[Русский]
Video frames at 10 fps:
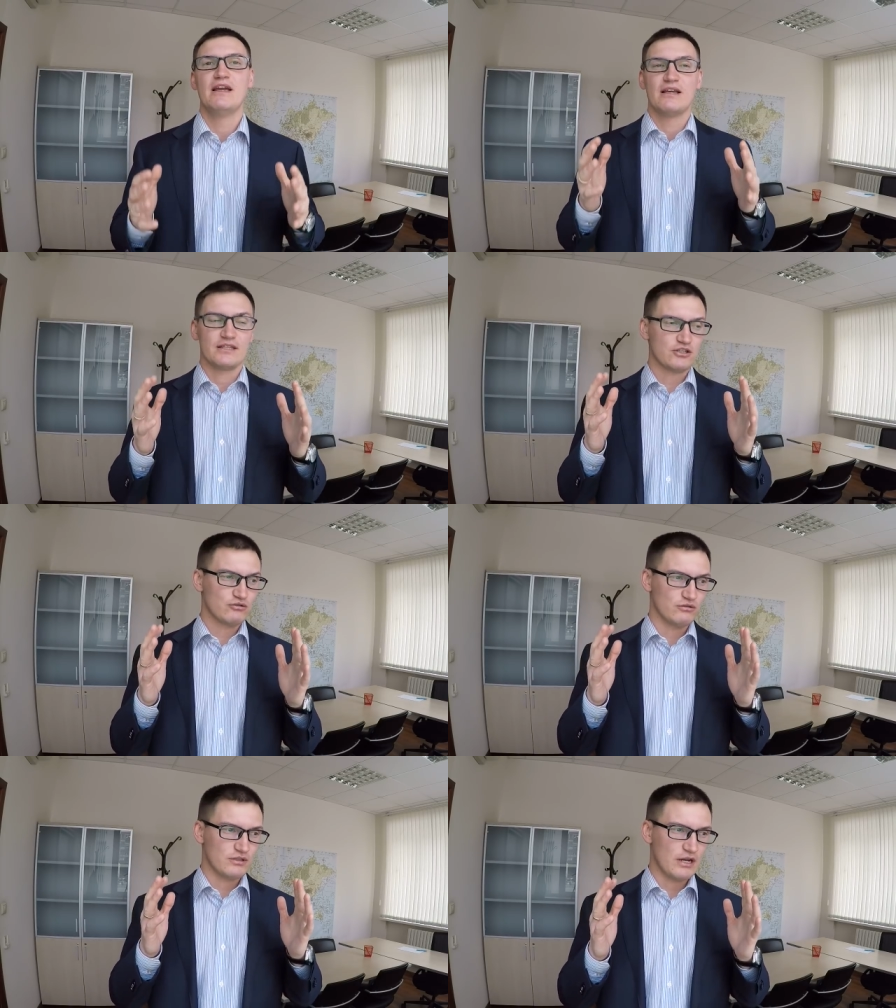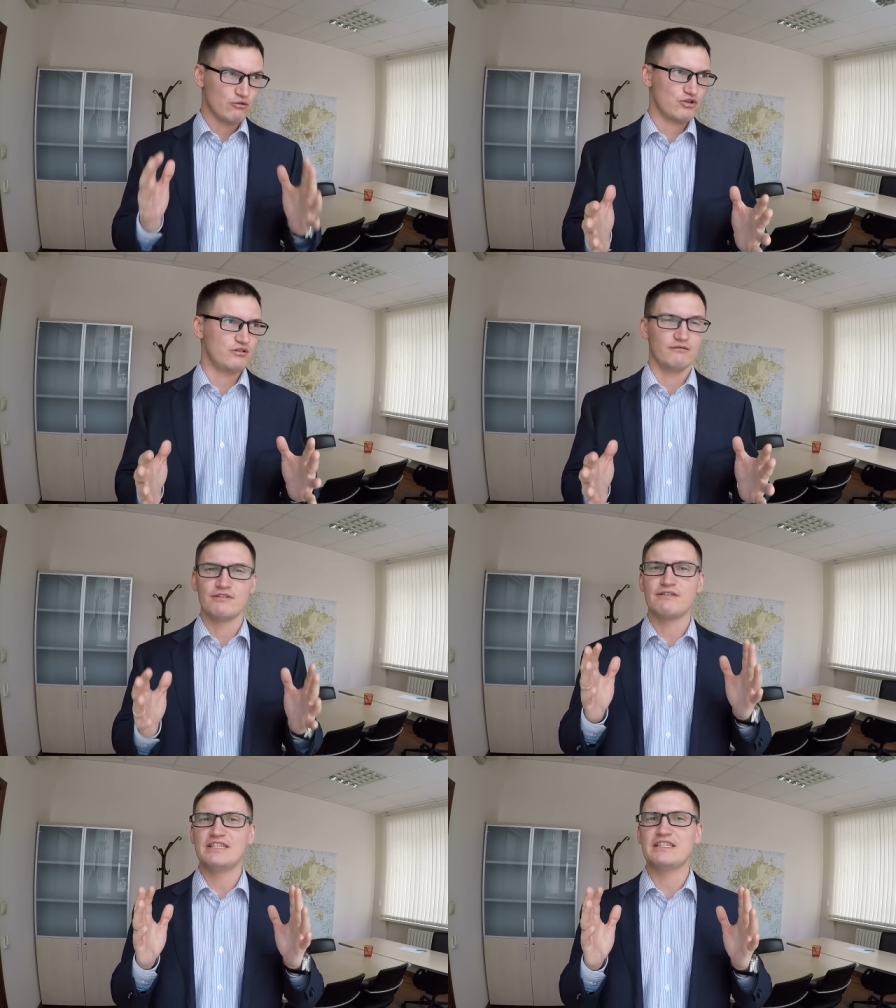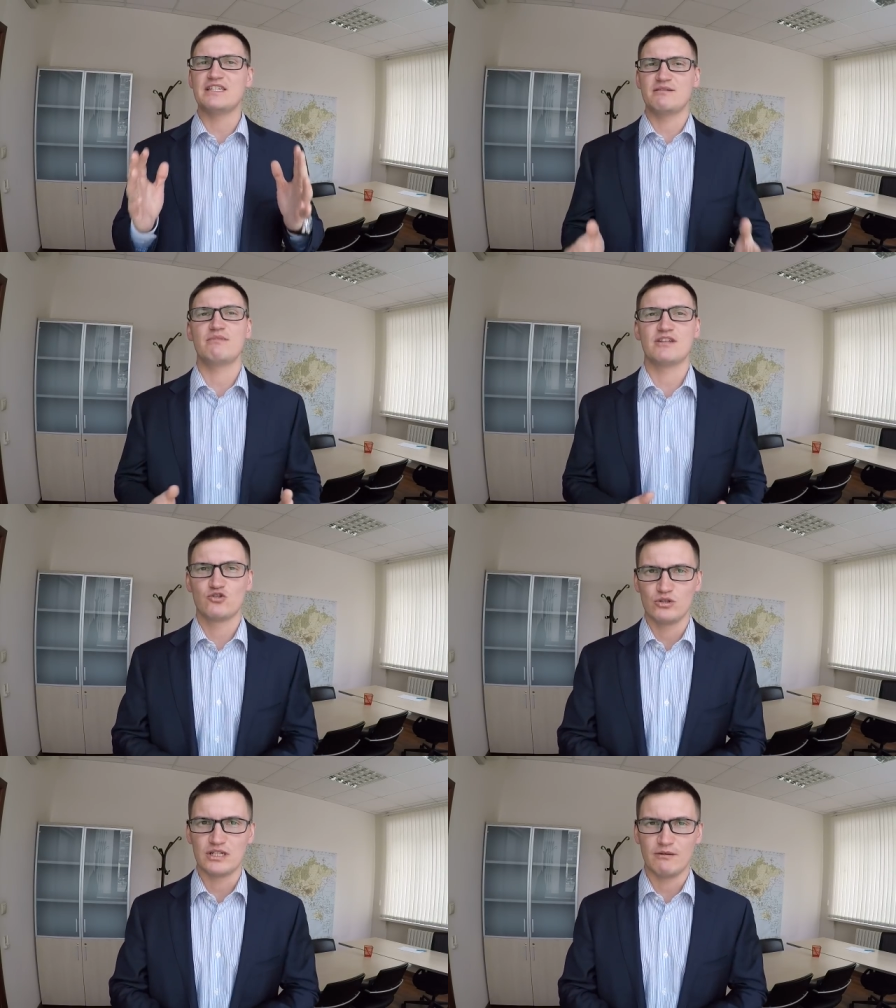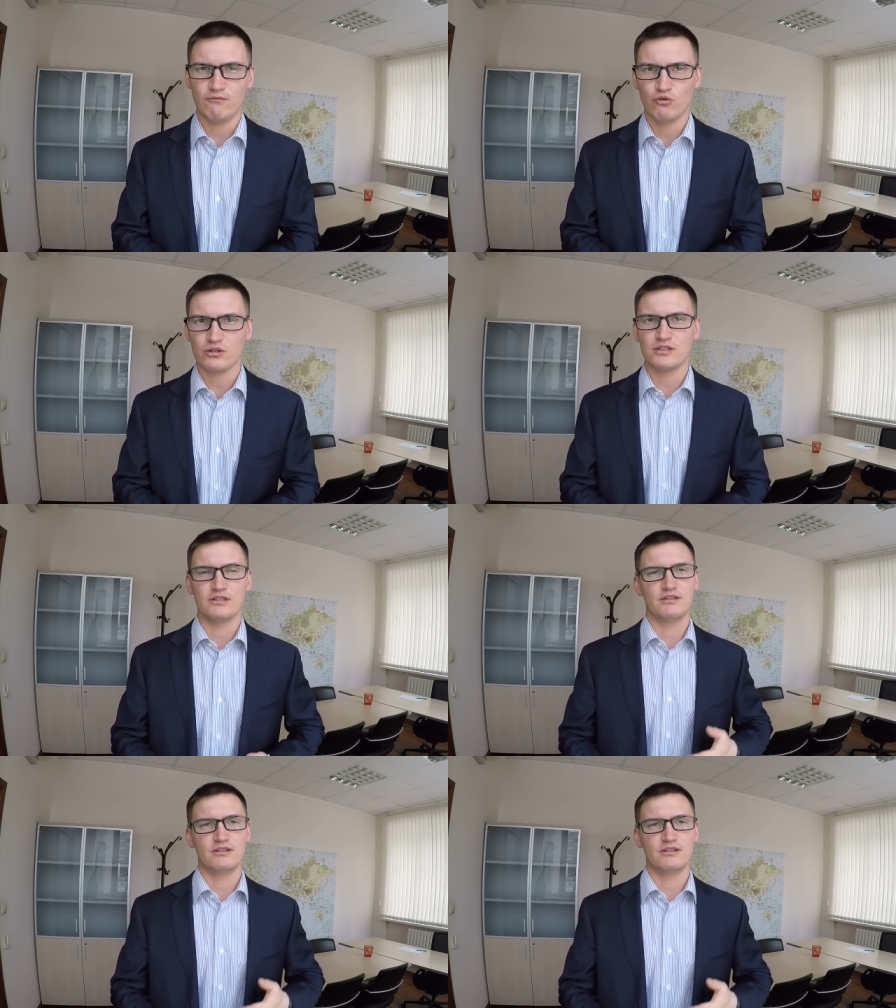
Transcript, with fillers: Так что, короче, выводите себя из зоны комфорта,